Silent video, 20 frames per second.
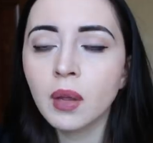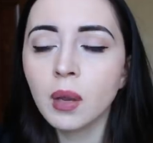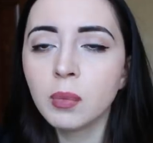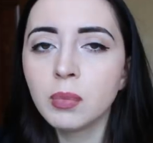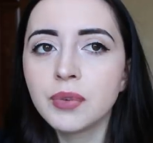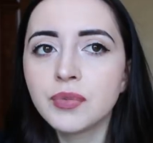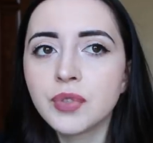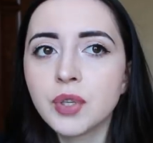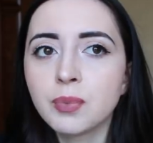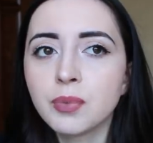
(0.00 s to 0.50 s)

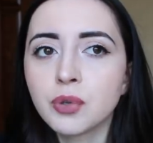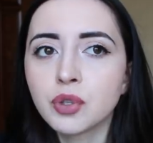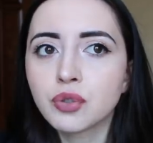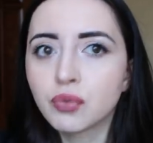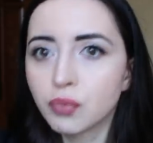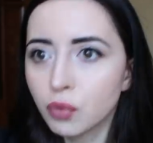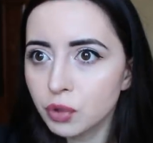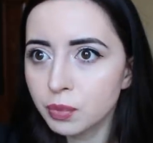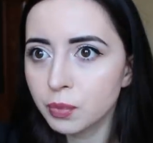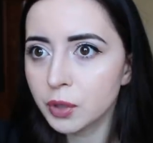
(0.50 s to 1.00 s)
Мне все
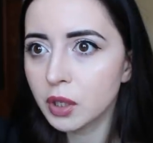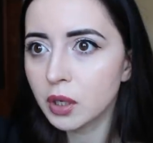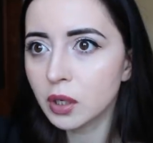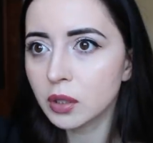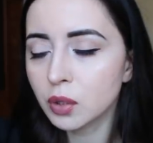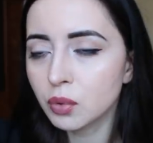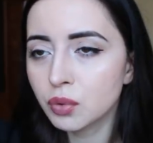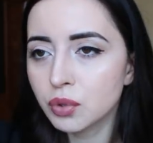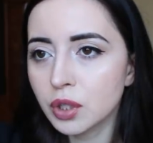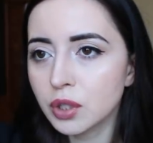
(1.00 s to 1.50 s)
пишут, вот, мы
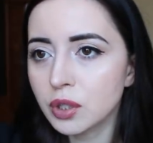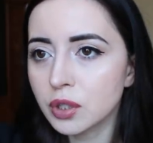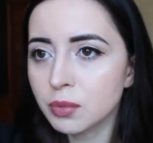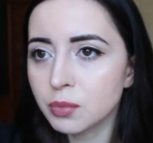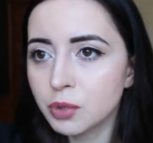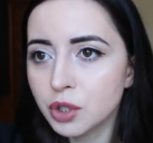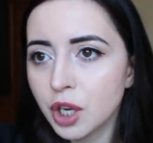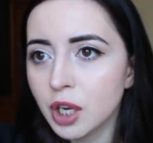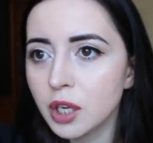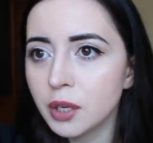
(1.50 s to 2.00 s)
никогда у тебя не
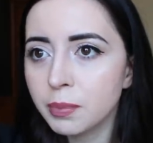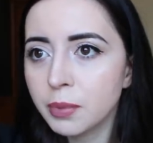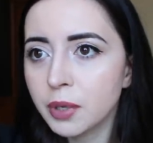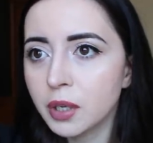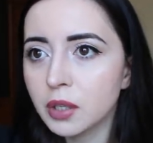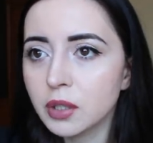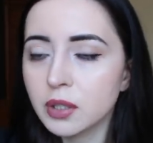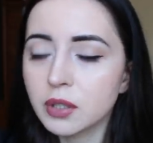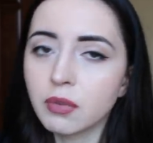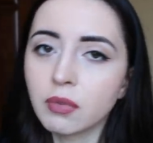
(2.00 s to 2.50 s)
замечали
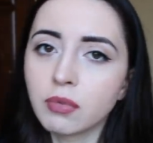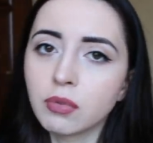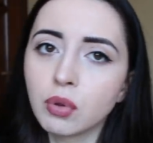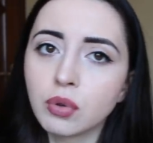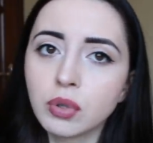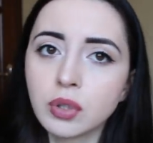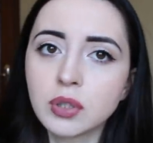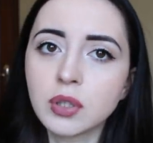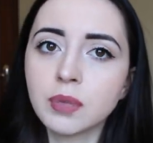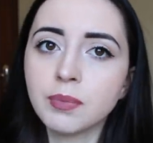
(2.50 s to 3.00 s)
перхоть, а во
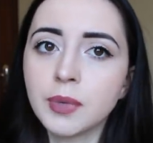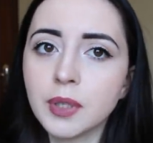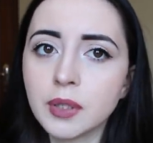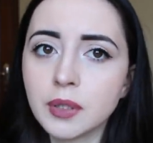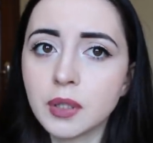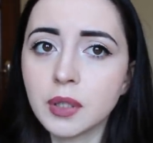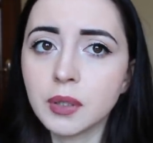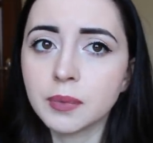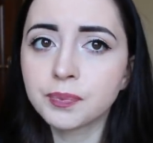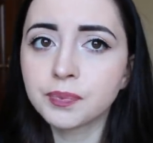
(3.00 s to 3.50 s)
влоге
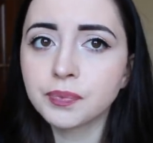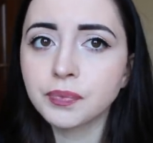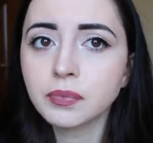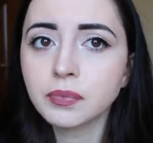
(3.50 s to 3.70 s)
заметили.